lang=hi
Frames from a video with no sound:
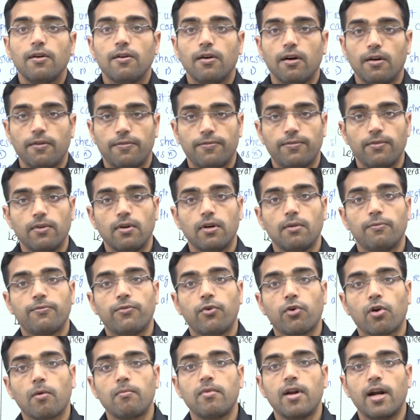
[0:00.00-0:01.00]

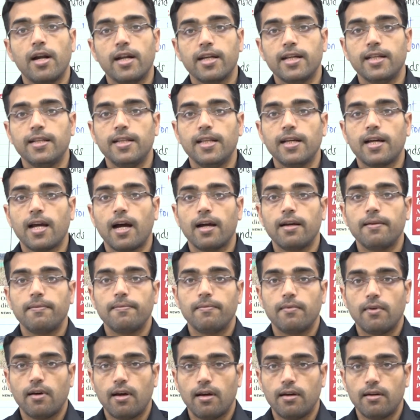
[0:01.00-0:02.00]
फोरम लर्निंग हिंदी का
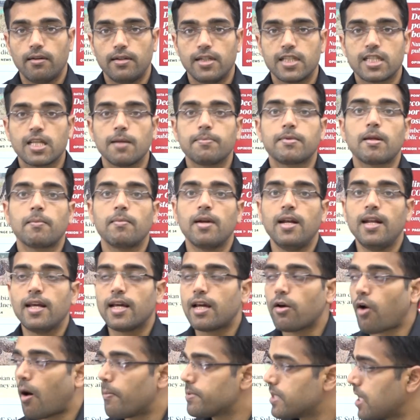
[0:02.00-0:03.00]
डिस्क्रिप्शन में
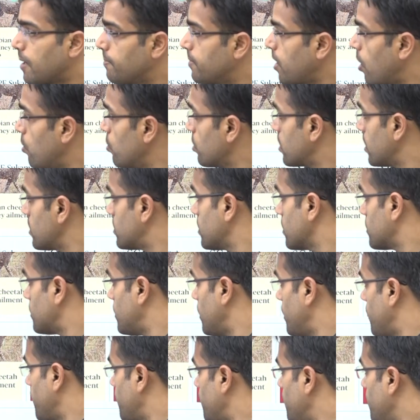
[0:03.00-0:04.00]
लिंक होगा आपसे आप डाउनलोड कर सकते
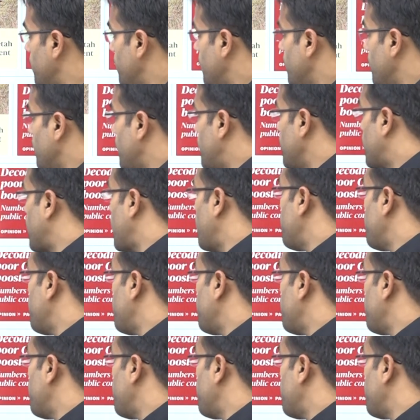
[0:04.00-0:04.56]
हैं ठीक